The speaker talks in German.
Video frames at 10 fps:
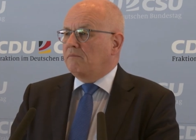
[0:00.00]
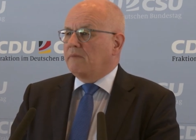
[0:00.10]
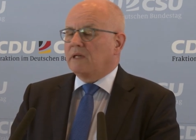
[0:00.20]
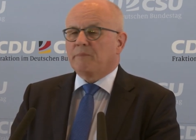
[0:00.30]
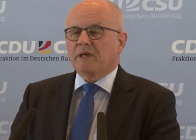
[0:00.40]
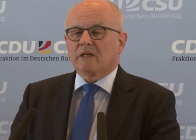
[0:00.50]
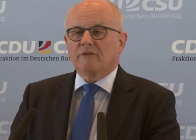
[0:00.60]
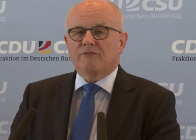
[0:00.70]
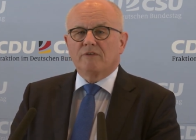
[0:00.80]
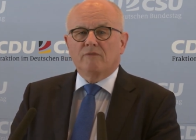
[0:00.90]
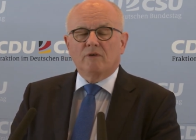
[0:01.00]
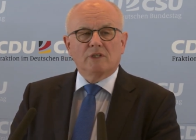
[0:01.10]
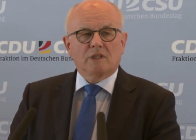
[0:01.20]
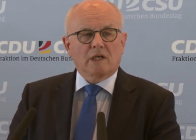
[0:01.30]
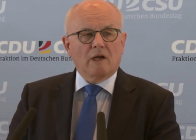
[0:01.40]
mit Begriffen, wo
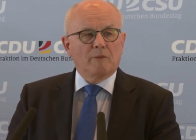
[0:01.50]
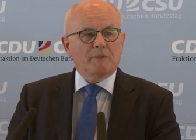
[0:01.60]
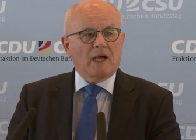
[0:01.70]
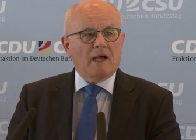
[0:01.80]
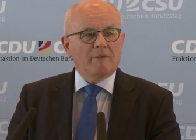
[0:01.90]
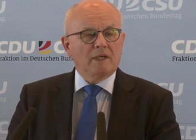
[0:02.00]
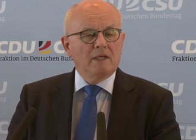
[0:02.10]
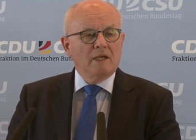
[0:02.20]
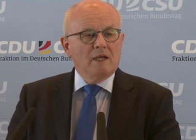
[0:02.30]
ich geglaubt habe,